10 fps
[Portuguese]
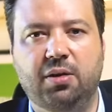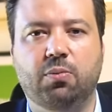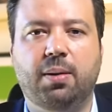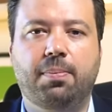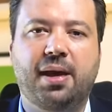ali
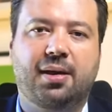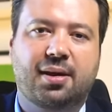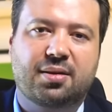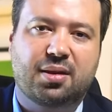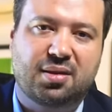uma bela
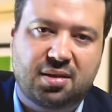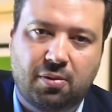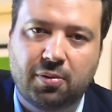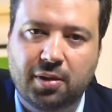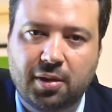
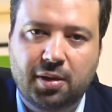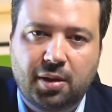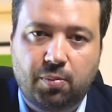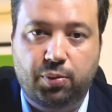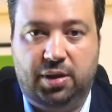cassação,
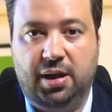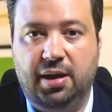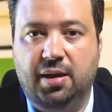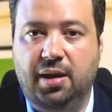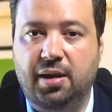porque
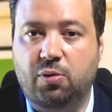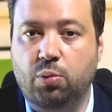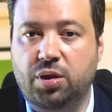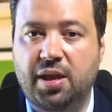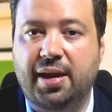ele é, ele é
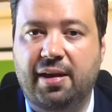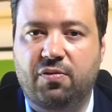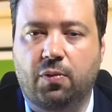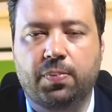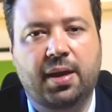
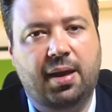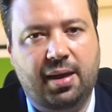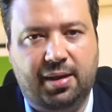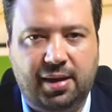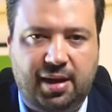considerável.
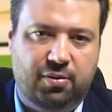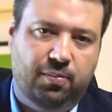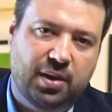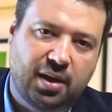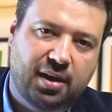É claro,
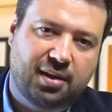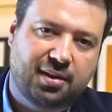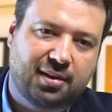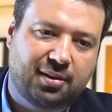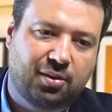
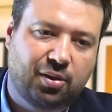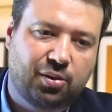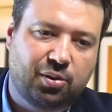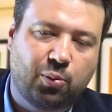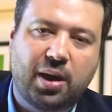é,
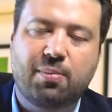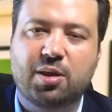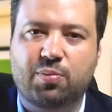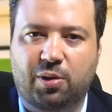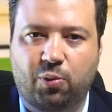não é a
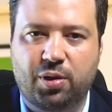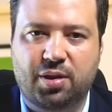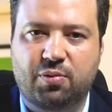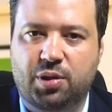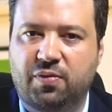mesma
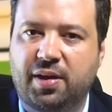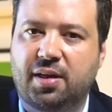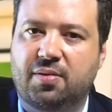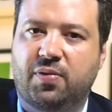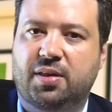coisa se você vai,
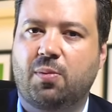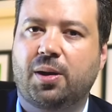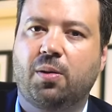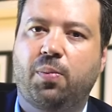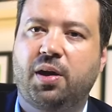vai ter
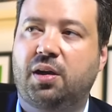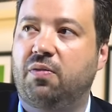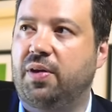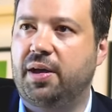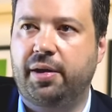uma campanha
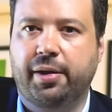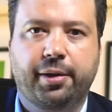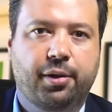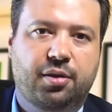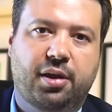que vai,
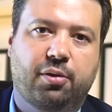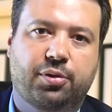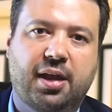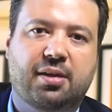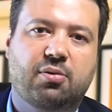sei lá, o
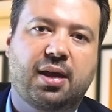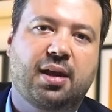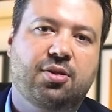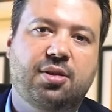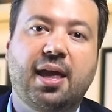teto
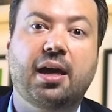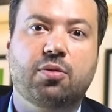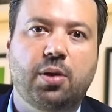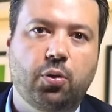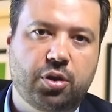dela é de
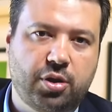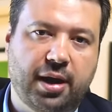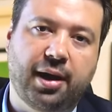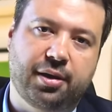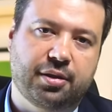10 milhões de
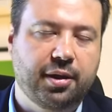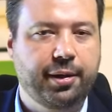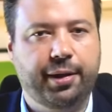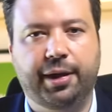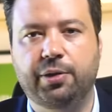reais.
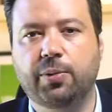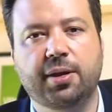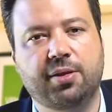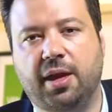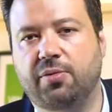Aí o
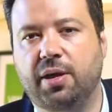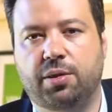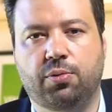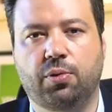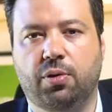candidato
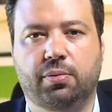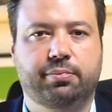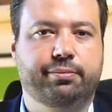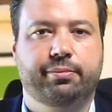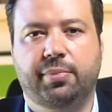
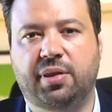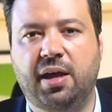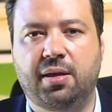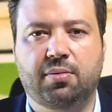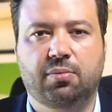gastou
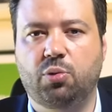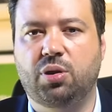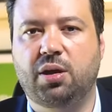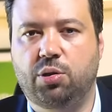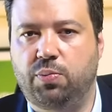100,
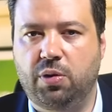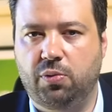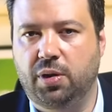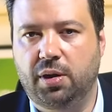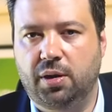200
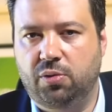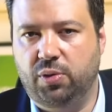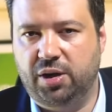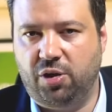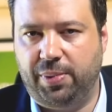mil
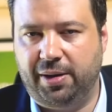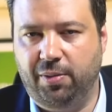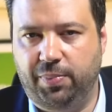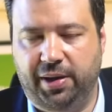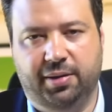durante a
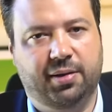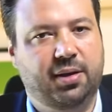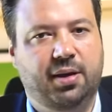pré-campanha.